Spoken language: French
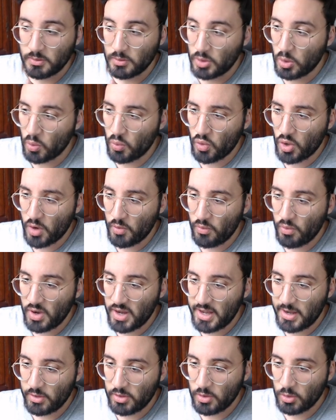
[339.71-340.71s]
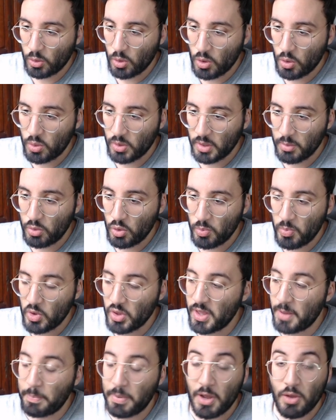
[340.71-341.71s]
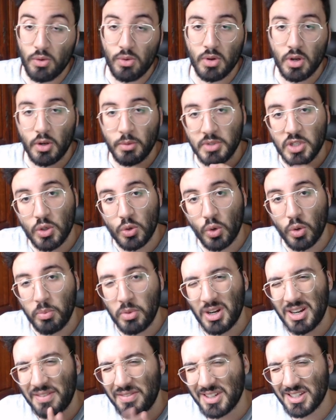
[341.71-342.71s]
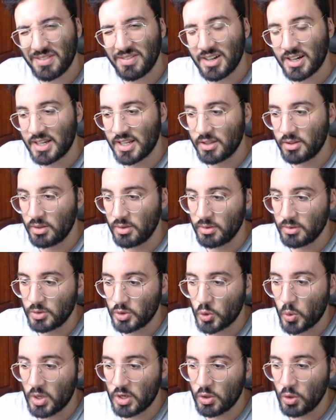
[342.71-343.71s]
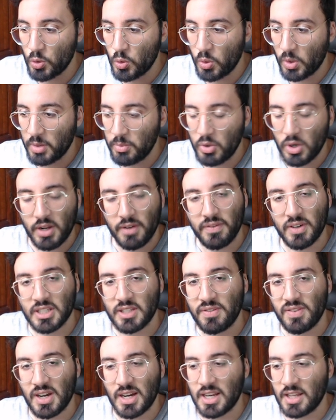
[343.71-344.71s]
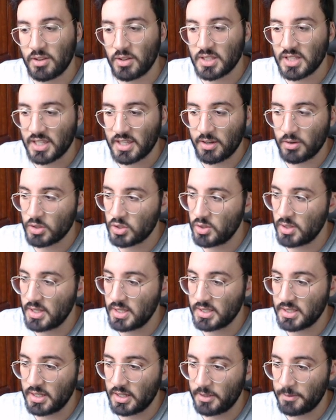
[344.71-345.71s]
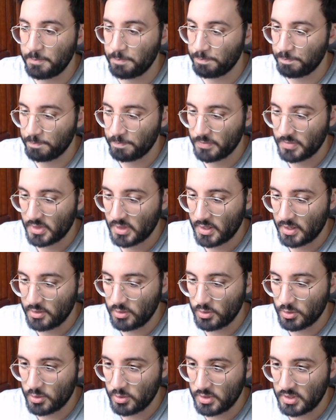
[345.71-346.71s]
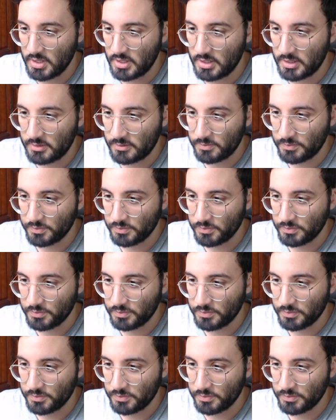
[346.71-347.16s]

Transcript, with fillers: Donc vous, comme vous voyez là on a eu trois Kuribo mais on n'a pas eu euh, le petit Kuribo à la fin qui fait un clin Je crois que le Kuribo à la fin qui fait un clin ça garantit une SR. De ce côté là.